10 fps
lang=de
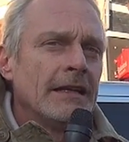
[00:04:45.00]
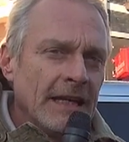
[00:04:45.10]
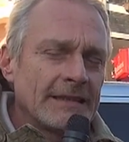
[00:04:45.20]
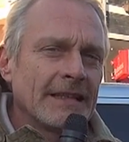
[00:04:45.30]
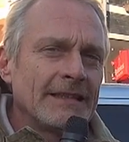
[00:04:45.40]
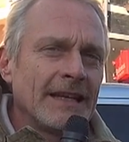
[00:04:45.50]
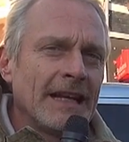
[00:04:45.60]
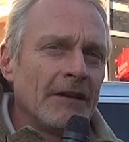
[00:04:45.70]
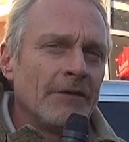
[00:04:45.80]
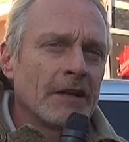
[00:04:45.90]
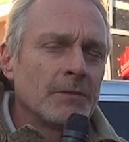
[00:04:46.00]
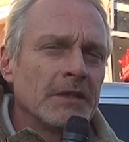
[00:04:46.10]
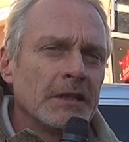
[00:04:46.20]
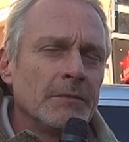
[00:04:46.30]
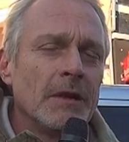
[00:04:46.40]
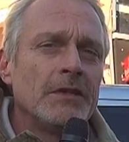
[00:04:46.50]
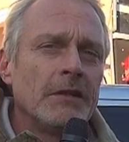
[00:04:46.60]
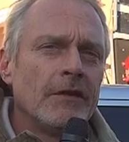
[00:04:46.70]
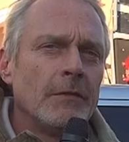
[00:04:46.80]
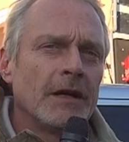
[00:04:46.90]
Jetzt hat sich ein Handwerksbetrieb, nämlich
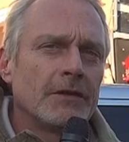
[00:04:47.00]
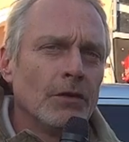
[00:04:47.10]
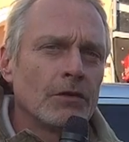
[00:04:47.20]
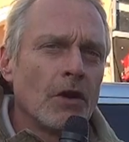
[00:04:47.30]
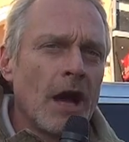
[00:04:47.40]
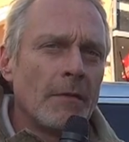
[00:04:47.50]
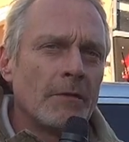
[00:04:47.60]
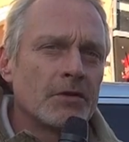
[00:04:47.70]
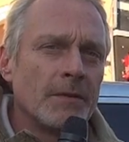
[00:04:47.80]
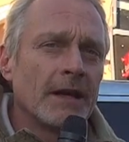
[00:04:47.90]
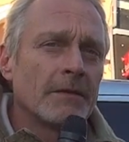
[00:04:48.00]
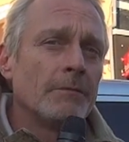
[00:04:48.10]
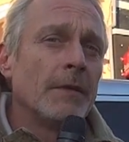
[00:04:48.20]
die Firma Türk, noch einmal beschwert,